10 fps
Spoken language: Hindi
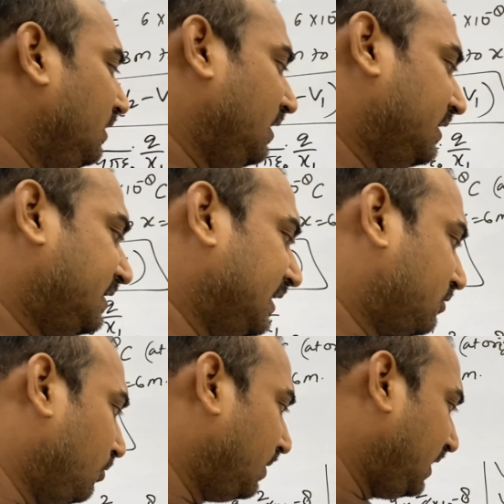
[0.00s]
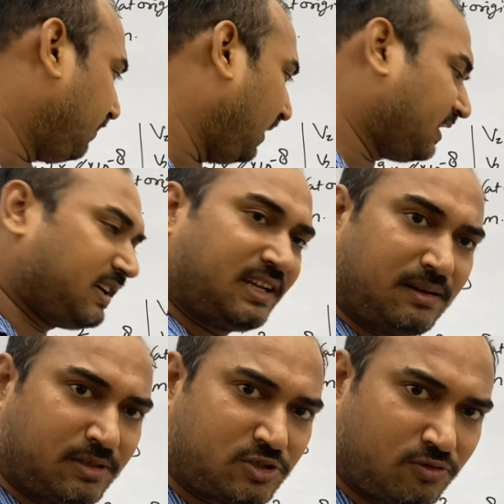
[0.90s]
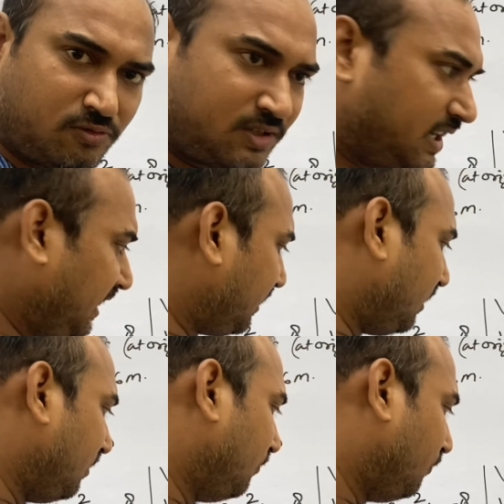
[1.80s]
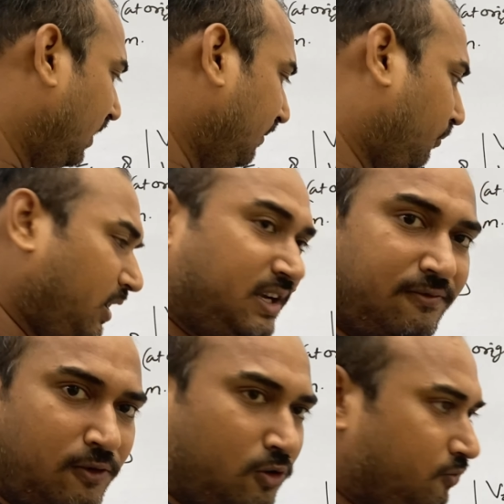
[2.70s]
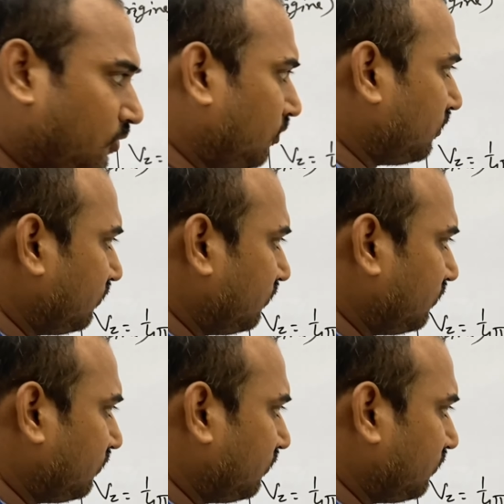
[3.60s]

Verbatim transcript: इससे इसको मल्टीप्लाई करेंगे बच्चों क्या आएगा वन पॉइंट फोर फोर